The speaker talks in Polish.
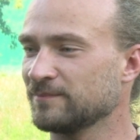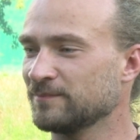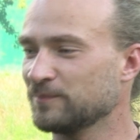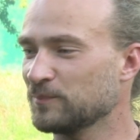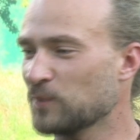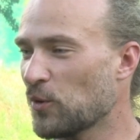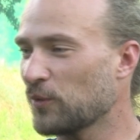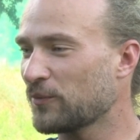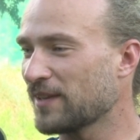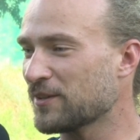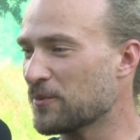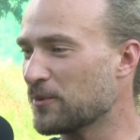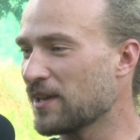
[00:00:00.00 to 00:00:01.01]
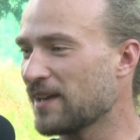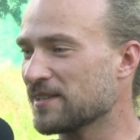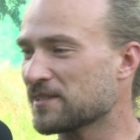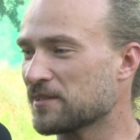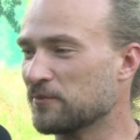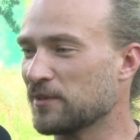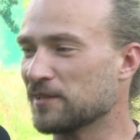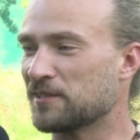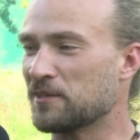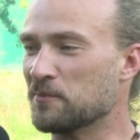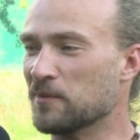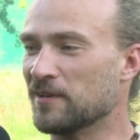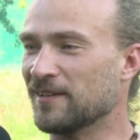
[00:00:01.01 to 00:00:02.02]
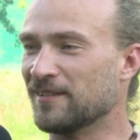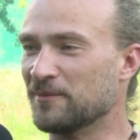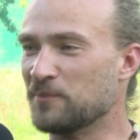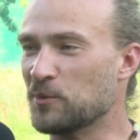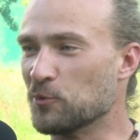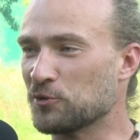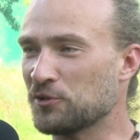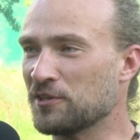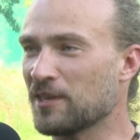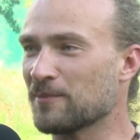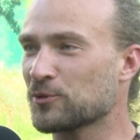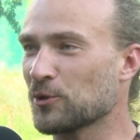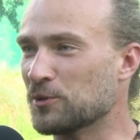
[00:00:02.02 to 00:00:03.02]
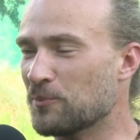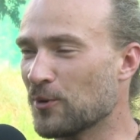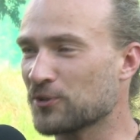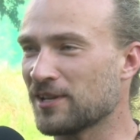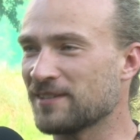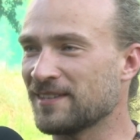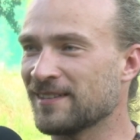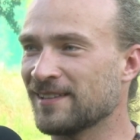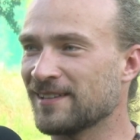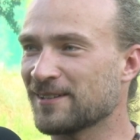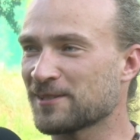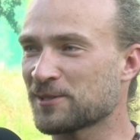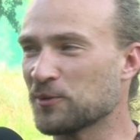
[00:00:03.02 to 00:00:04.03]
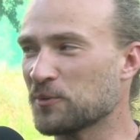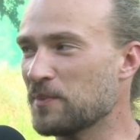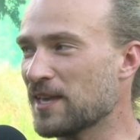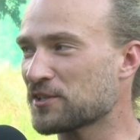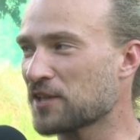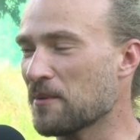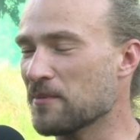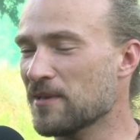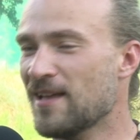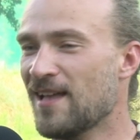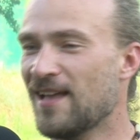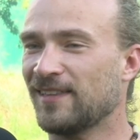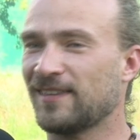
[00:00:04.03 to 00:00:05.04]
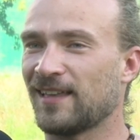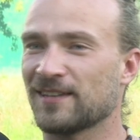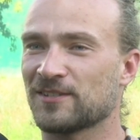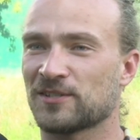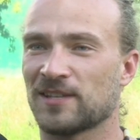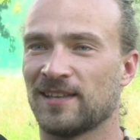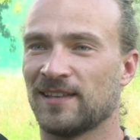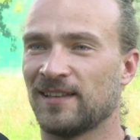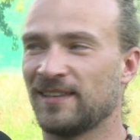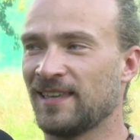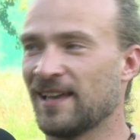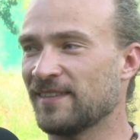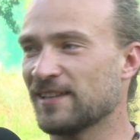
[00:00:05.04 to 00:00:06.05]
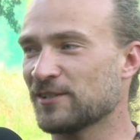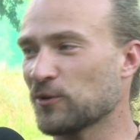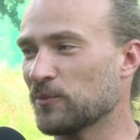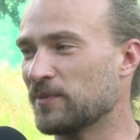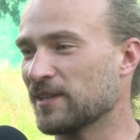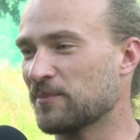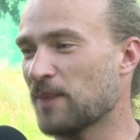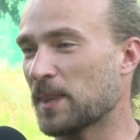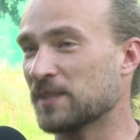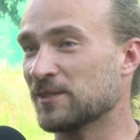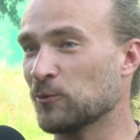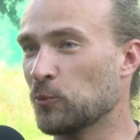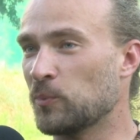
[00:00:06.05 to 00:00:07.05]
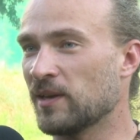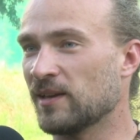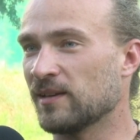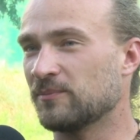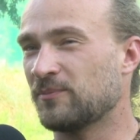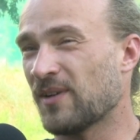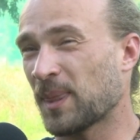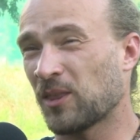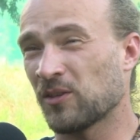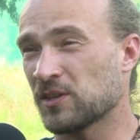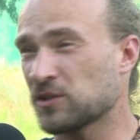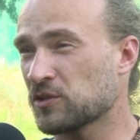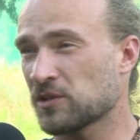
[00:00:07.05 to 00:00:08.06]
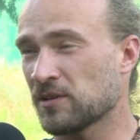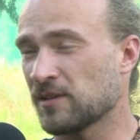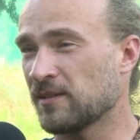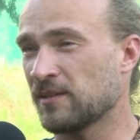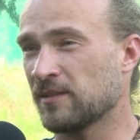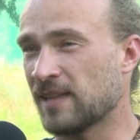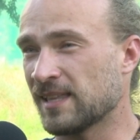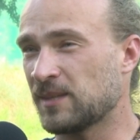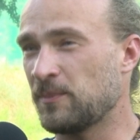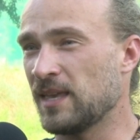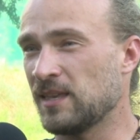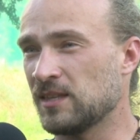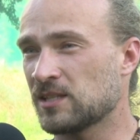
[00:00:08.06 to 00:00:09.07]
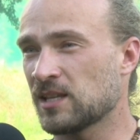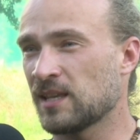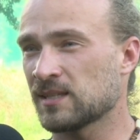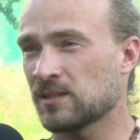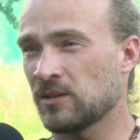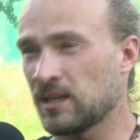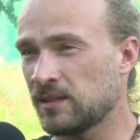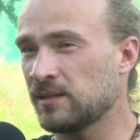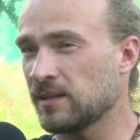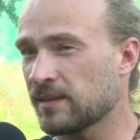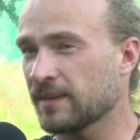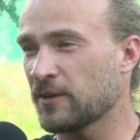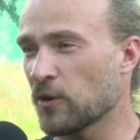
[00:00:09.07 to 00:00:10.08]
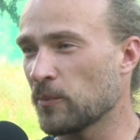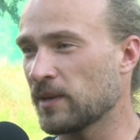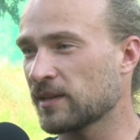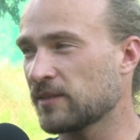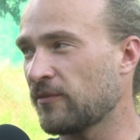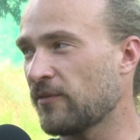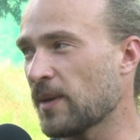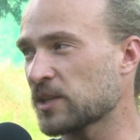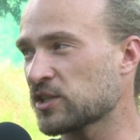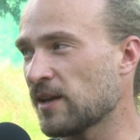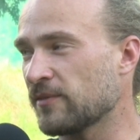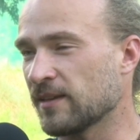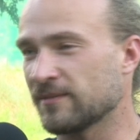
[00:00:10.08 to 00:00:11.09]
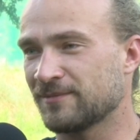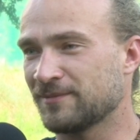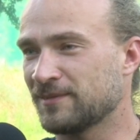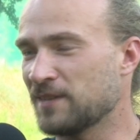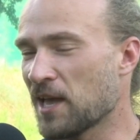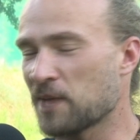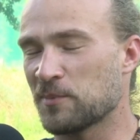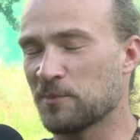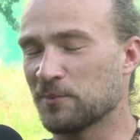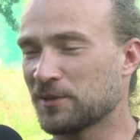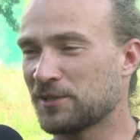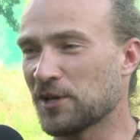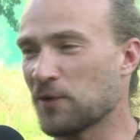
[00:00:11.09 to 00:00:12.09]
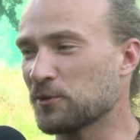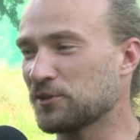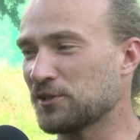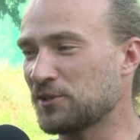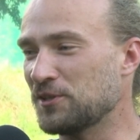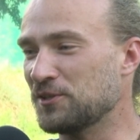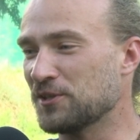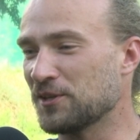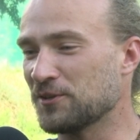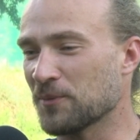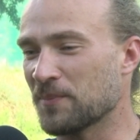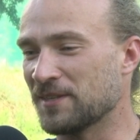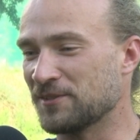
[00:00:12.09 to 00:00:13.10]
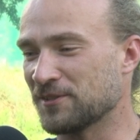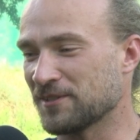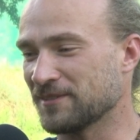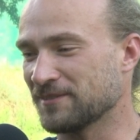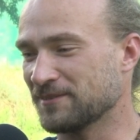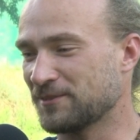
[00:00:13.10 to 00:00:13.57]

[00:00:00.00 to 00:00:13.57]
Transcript: No wiadomo, ja jestem wielkim e, miłośnikiem Żoliborza, niedaleko stąd mieszkam, także ja nasz obiekt bardzo lubię. Warto też nadmienić, że jest to jedyny taki obiekt w Warszawie jakbym chciał gdzieś indziej, to będzie